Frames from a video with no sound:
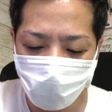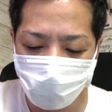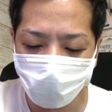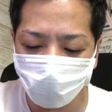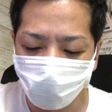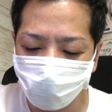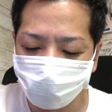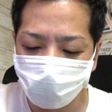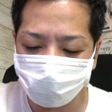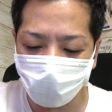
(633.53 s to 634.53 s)
今んとこ優
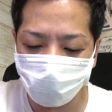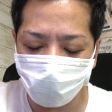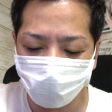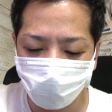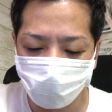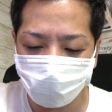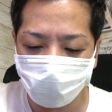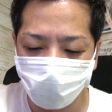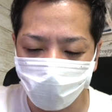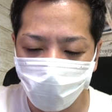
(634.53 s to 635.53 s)
勢ですね今んとこ優勢
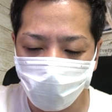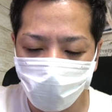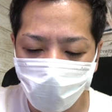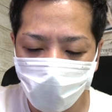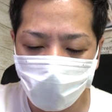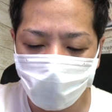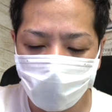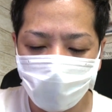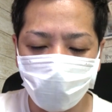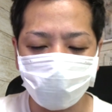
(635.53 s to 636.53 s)
からの
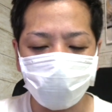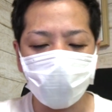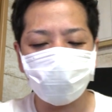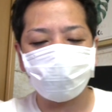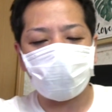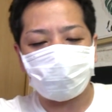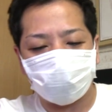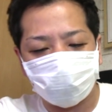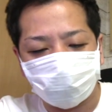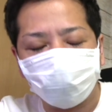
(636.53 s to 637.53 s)
なんか最後ねやっ
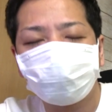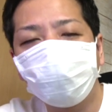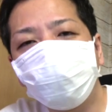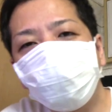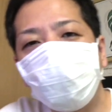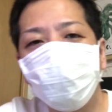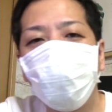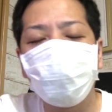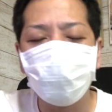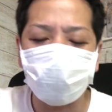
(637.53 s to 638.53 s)
ぱね怒涛のね
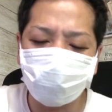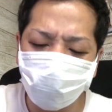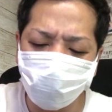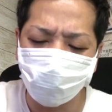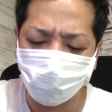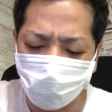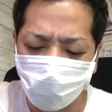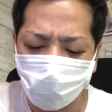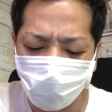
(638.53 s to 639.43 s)
猛攻が来るよね